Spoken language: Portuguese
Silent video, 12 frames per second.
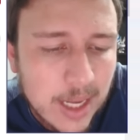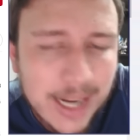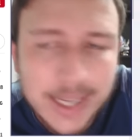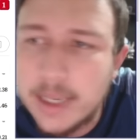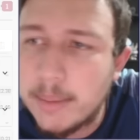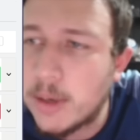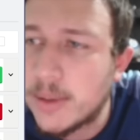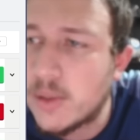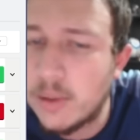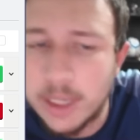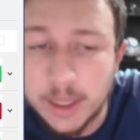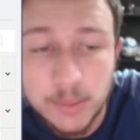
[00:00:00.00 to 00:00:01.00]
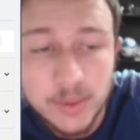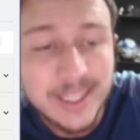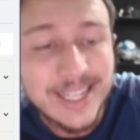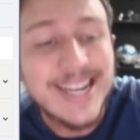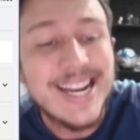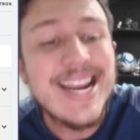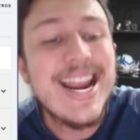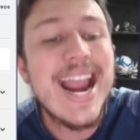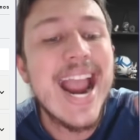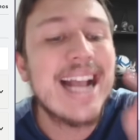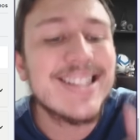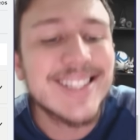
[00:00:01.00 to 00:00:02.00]
Aqui é Maurício Lemos. E
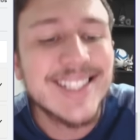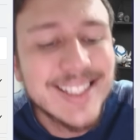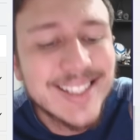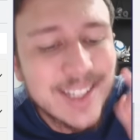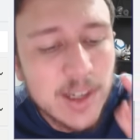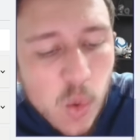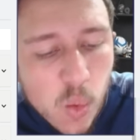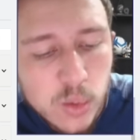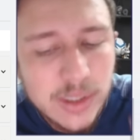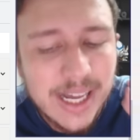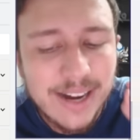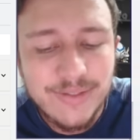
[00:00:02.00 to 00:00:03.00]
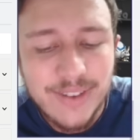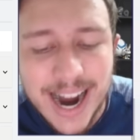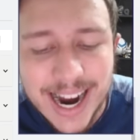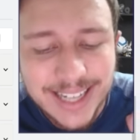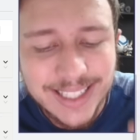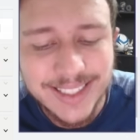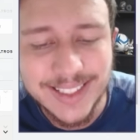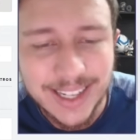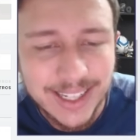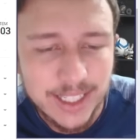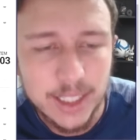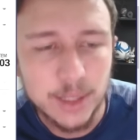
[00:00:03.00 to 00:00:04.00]
essa segunda vaga de
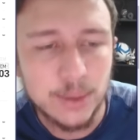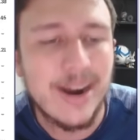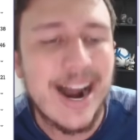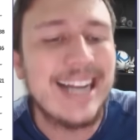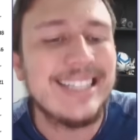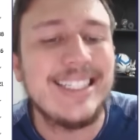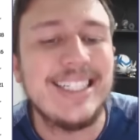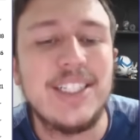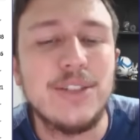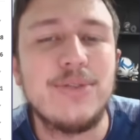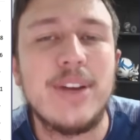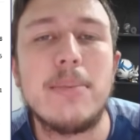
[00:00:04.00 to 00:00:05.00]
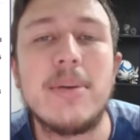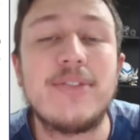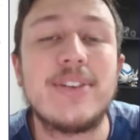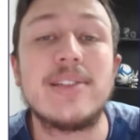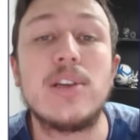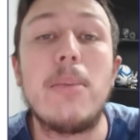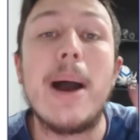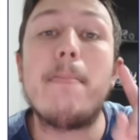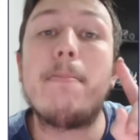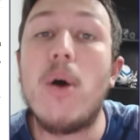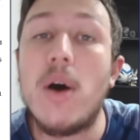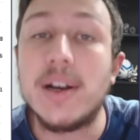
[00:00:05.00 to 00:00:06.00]
zagueiro, a gente vem para fazer uma
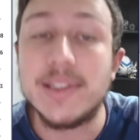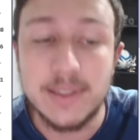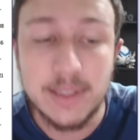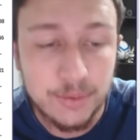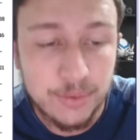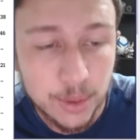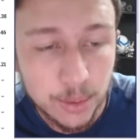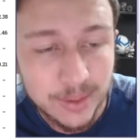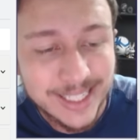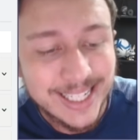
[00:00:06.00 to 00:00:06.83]
aposta, viu?